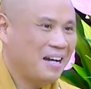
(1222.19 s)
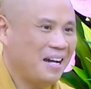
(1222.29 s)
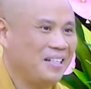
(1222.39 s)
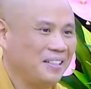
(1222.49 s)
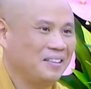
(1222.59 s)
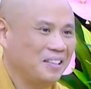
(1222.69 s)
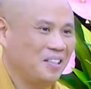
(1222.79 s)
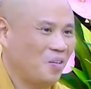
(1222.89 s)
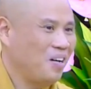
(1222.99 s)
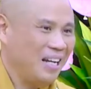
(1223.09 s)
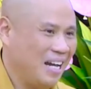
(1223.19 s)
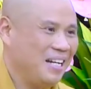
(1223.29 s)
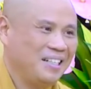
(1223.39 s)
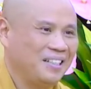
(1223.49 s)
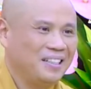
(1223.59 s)
Hay, chỗ này
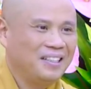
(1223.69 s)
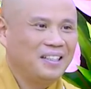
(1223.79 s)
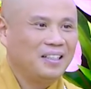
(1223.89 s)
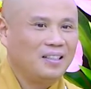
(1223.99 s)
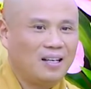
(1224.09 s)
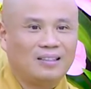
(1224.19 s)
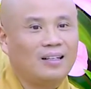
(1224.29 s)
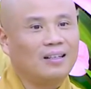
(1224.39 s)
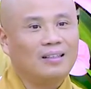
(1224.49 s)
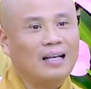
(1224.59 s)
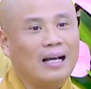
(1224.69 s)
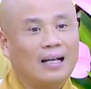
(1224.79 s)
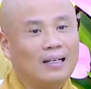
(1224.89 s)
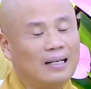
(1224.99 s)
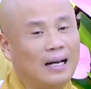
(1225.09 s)
hay. Thực sự
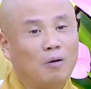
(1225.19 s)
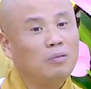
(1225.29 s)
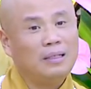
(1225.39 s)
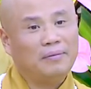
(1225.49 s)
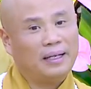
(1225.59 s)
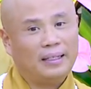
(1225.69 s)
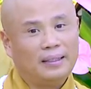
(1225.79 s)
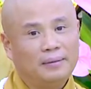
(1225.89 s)
là đúng như vậy.